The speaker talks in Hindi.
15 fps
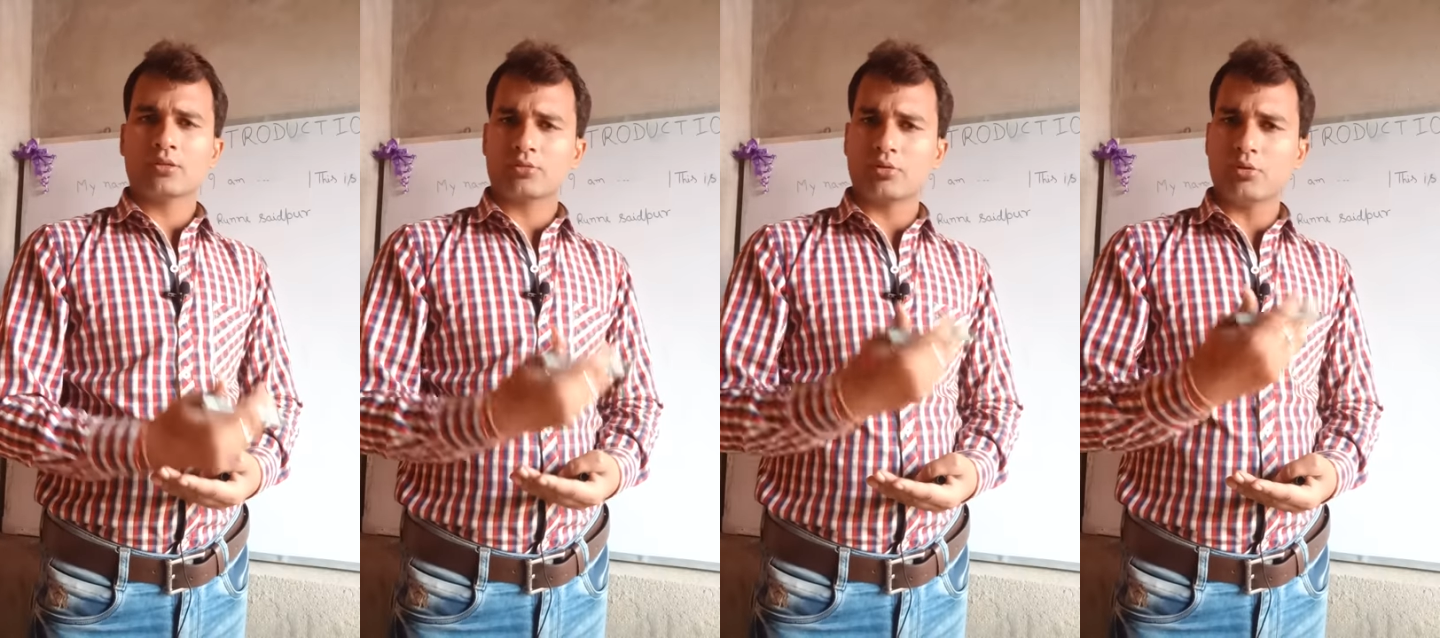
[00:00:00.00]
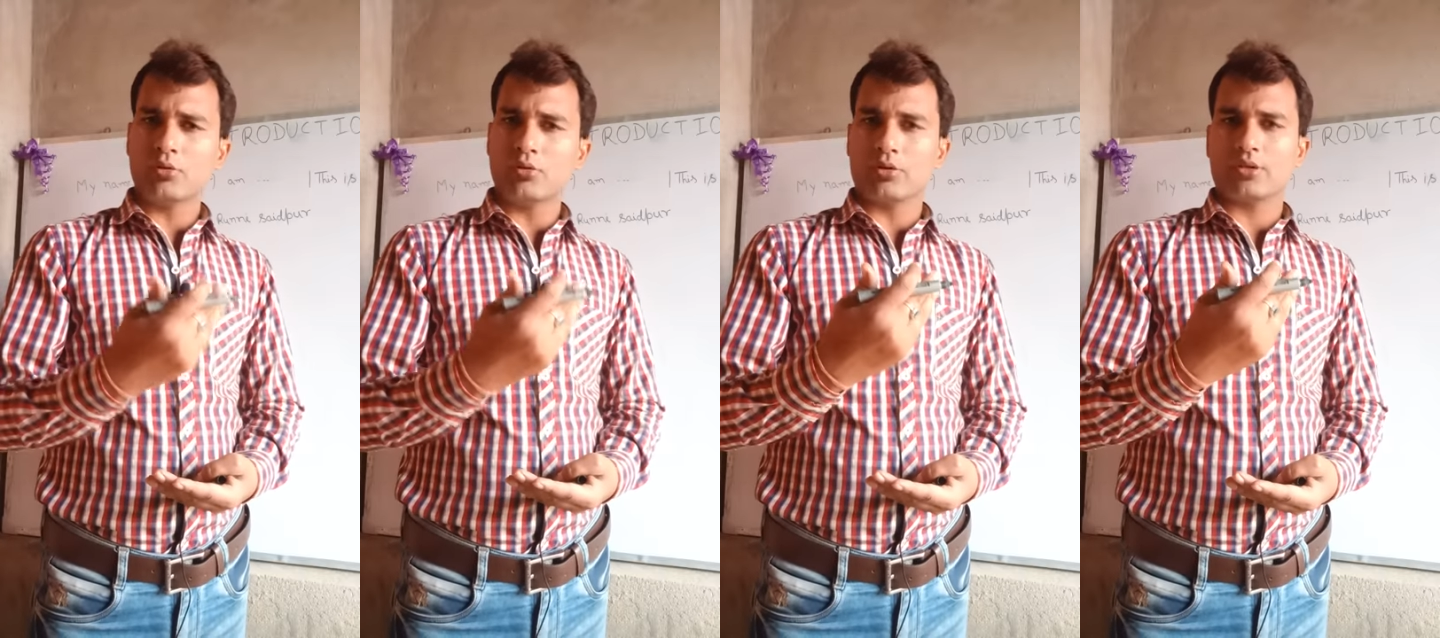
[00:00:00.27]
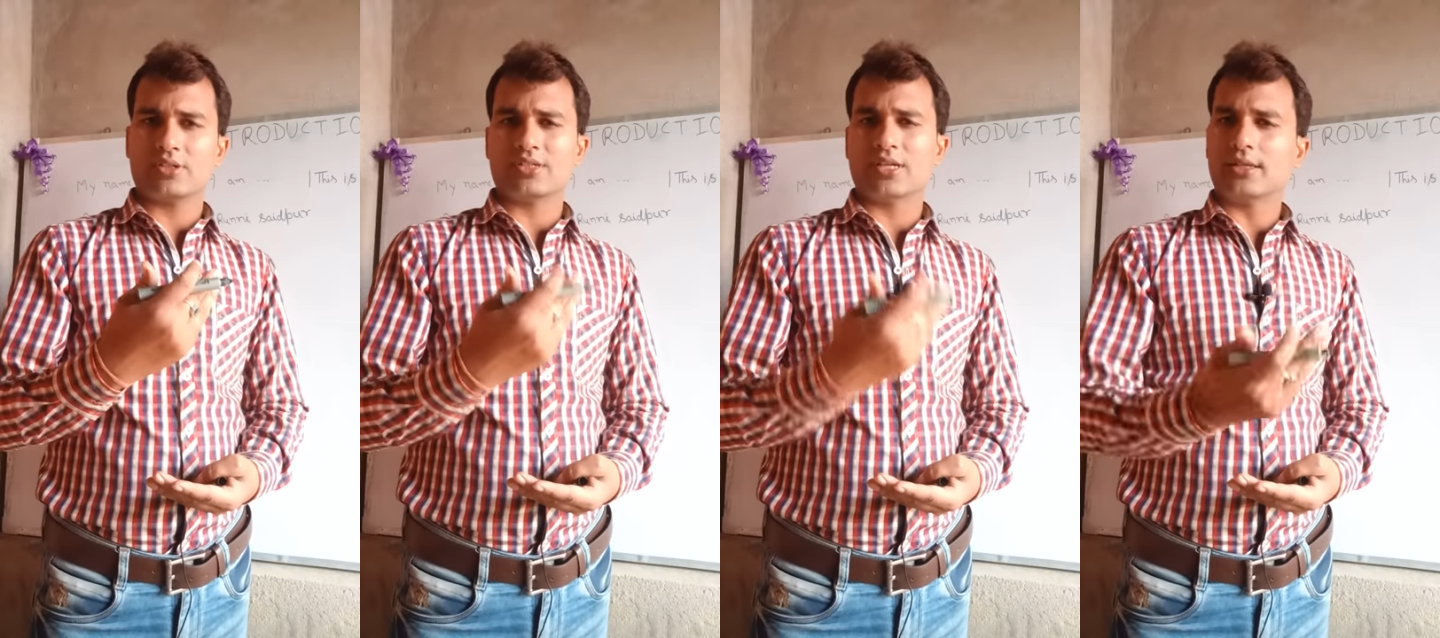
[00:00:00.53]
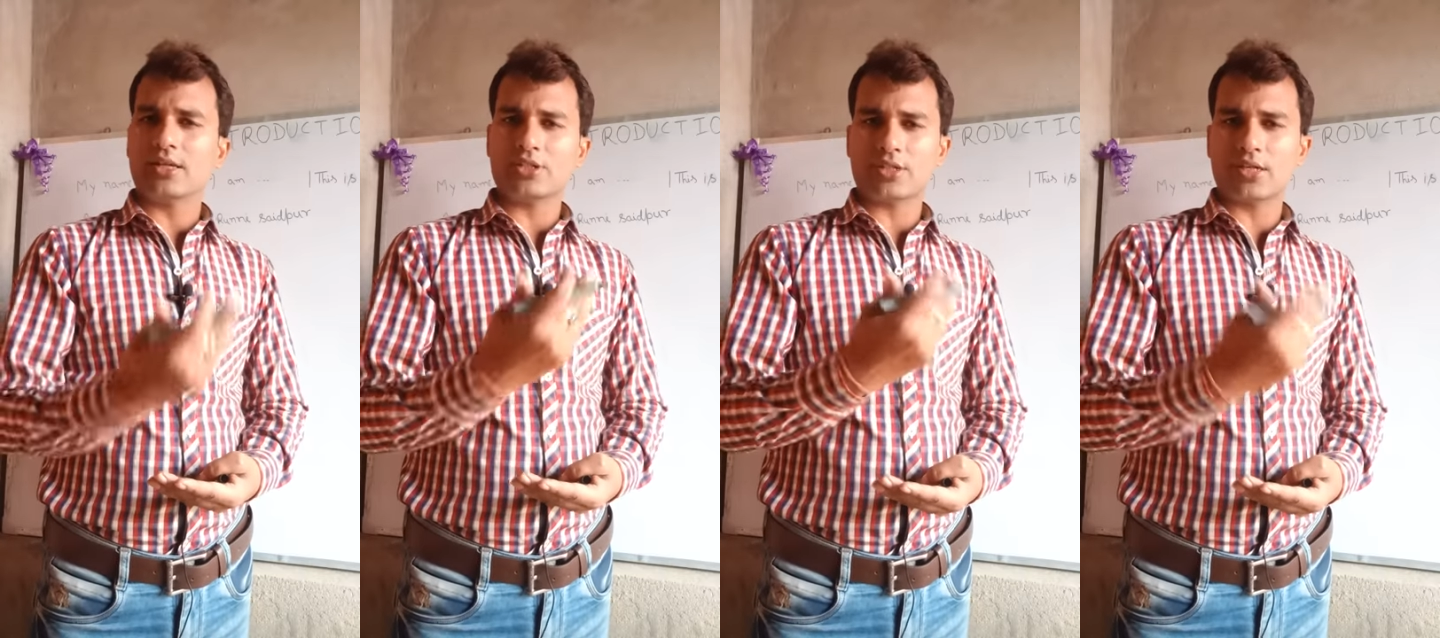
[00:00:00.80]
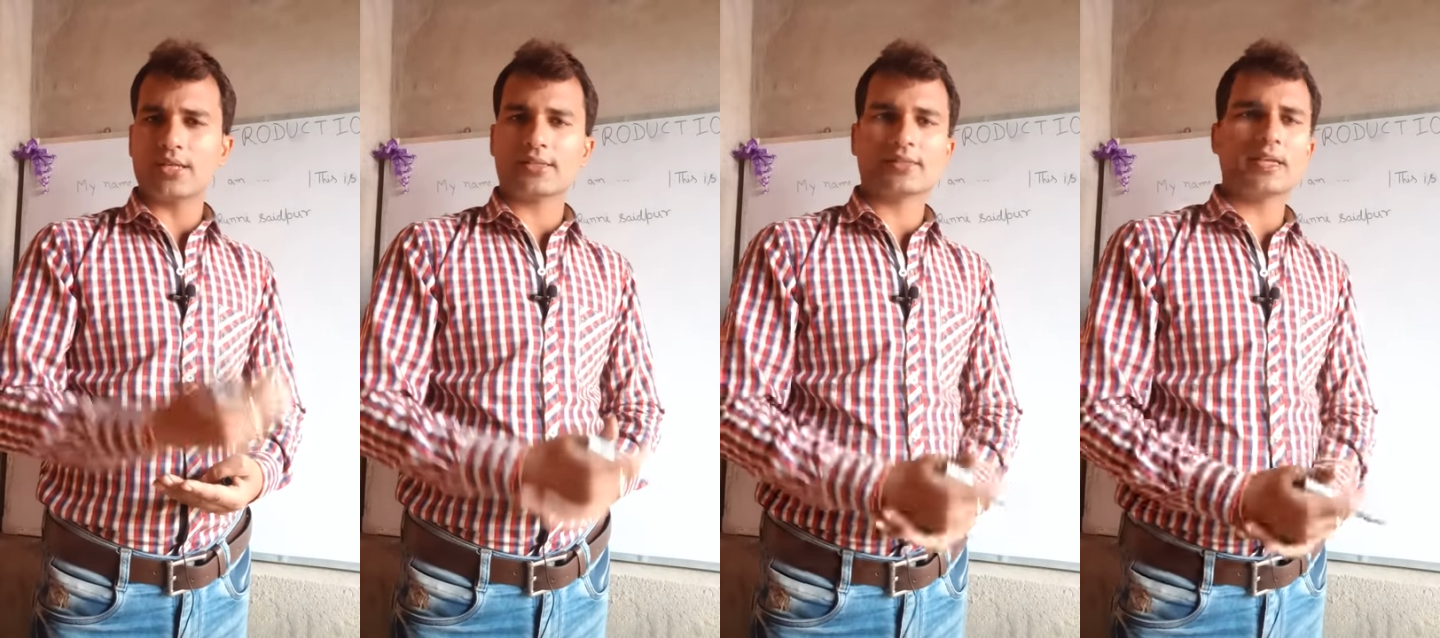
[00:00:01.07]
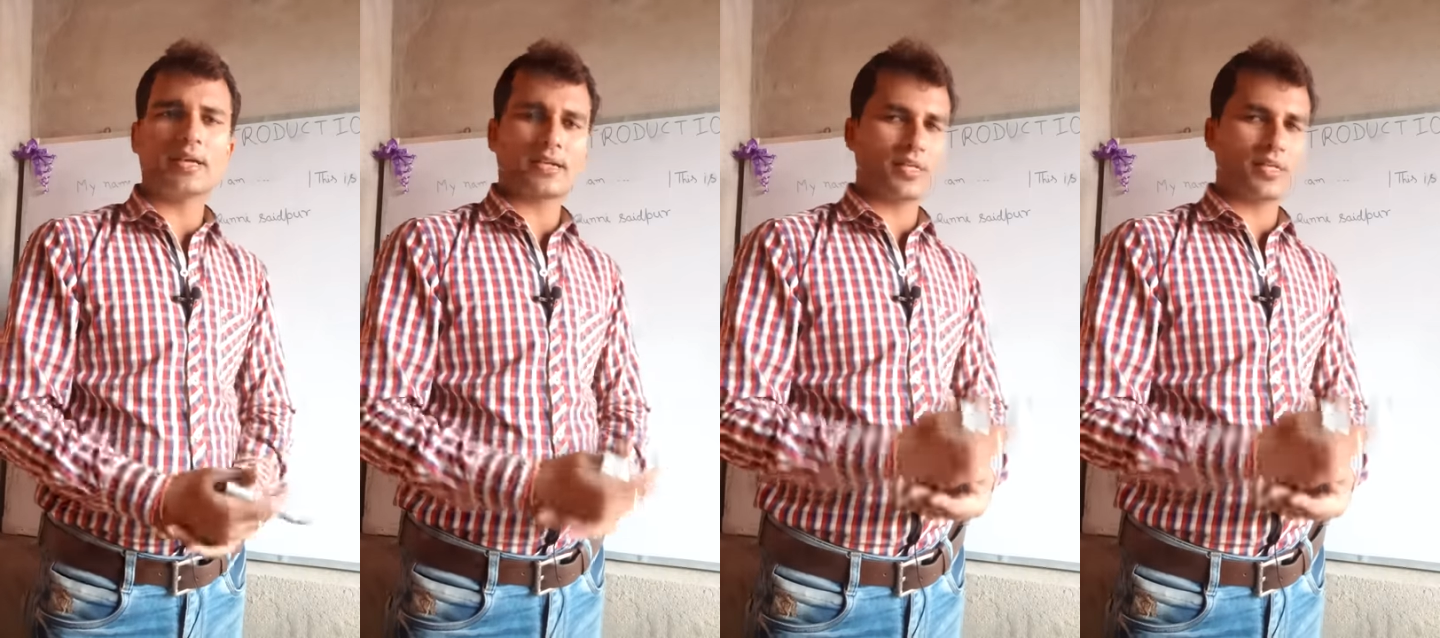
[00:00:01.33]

तो ज़्यादा अच्छा लगता है